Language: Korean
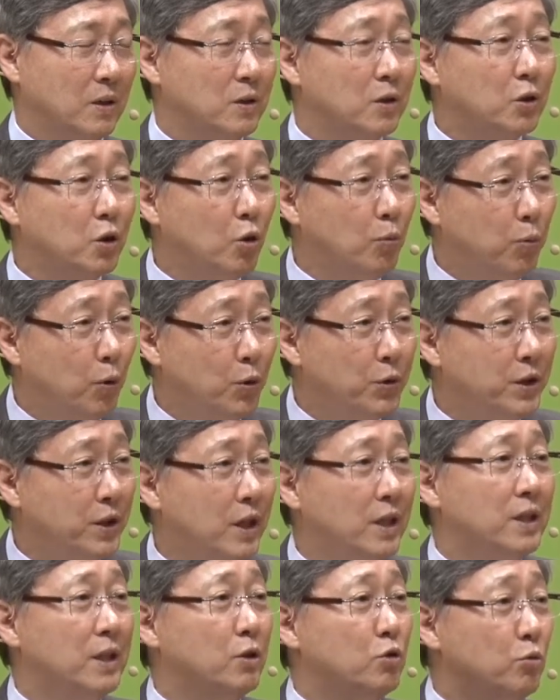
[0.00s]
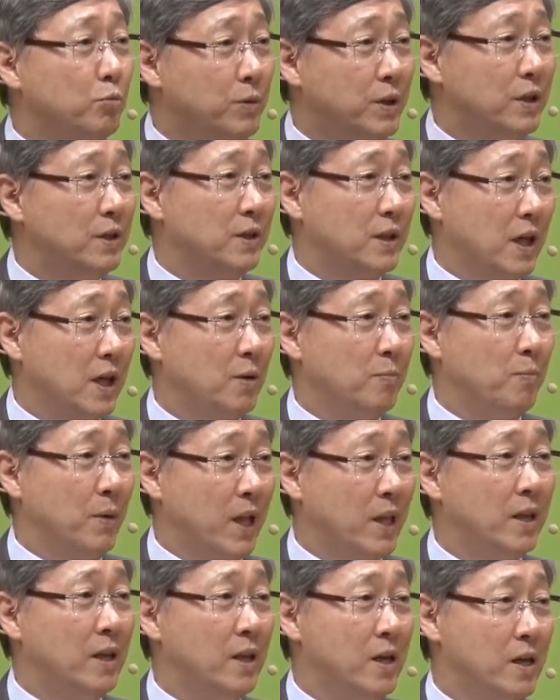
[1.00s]
그거 보니까 예수 믿는 사람
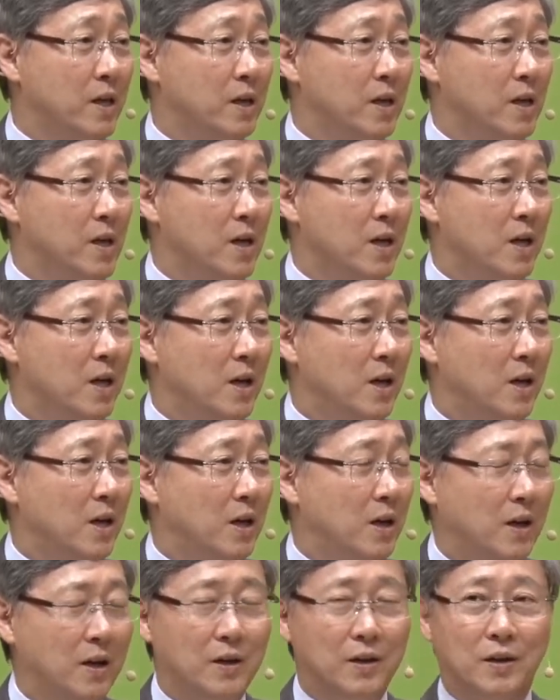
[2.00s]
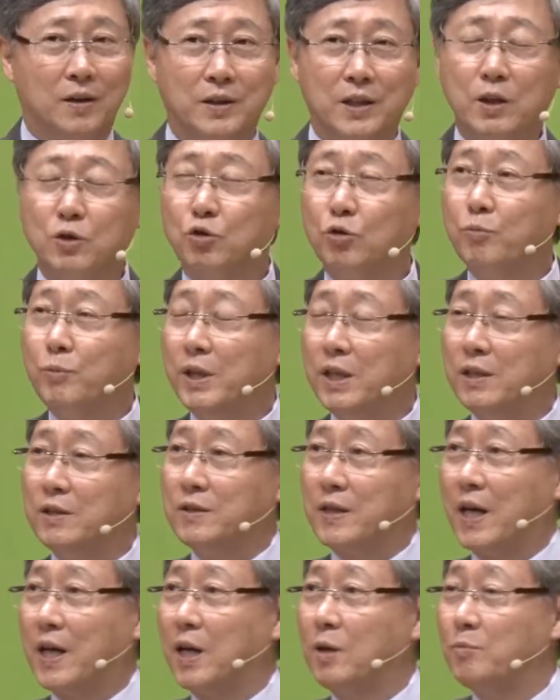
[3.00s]
맞네. 아, 예수 믿는
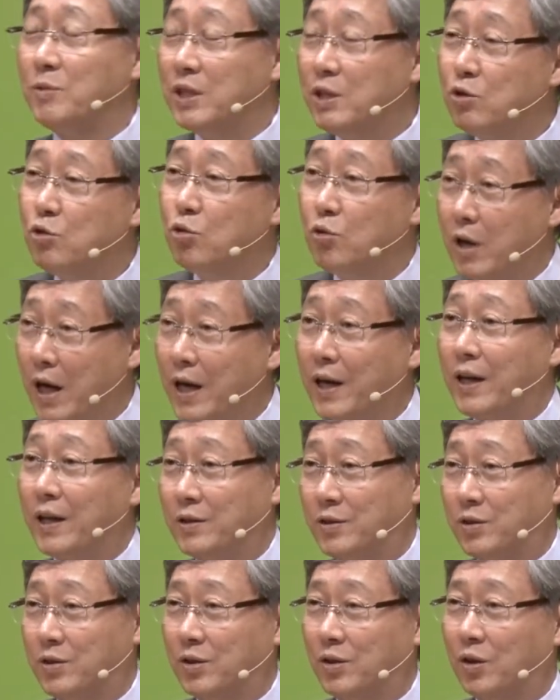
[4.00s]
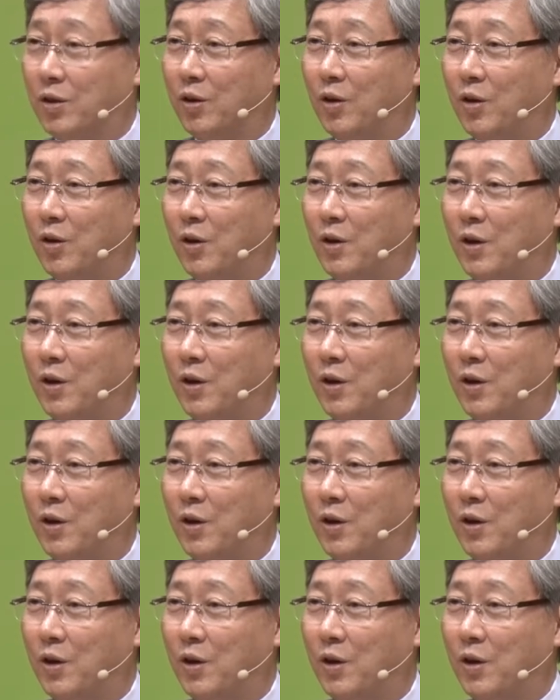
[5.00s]
사람인 줄 알았어.